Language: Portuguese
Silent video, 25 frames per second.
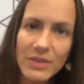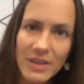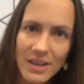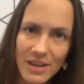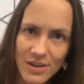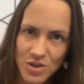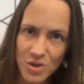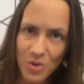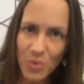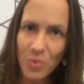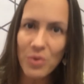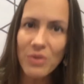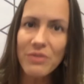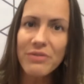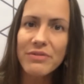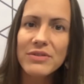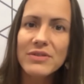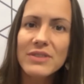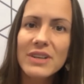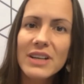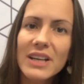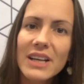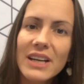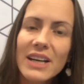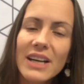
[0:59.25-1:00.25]
e de novo,
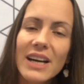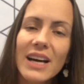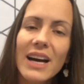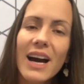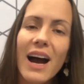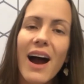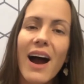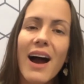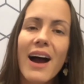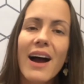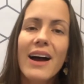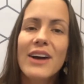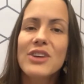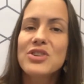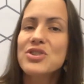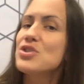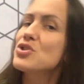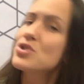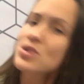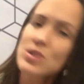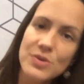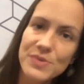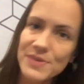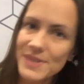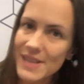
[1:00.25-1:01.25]
a
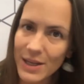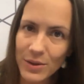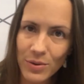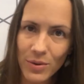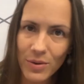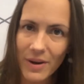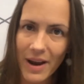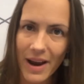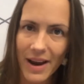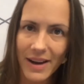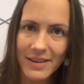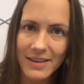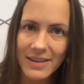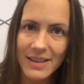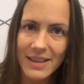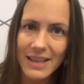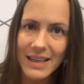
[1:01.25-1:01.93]
gente não sai do lugar.